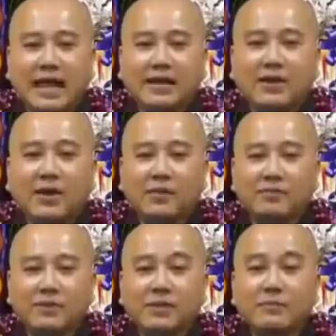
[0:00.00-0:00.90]
giảng
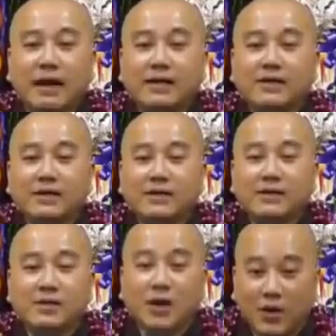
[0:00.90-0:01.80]
hôm thứ Bảy
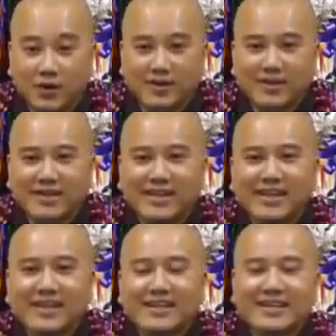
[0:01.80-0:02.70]
tuần rồi.
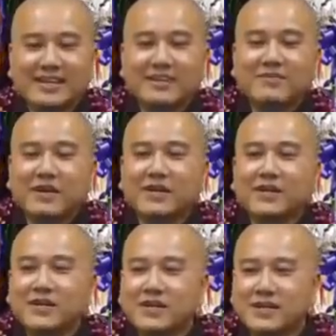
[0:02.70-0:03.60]
Thì cái vị đó
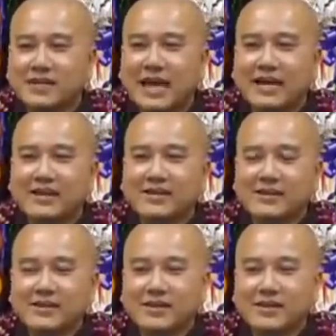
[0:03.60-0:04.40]
nói giơ tay đó,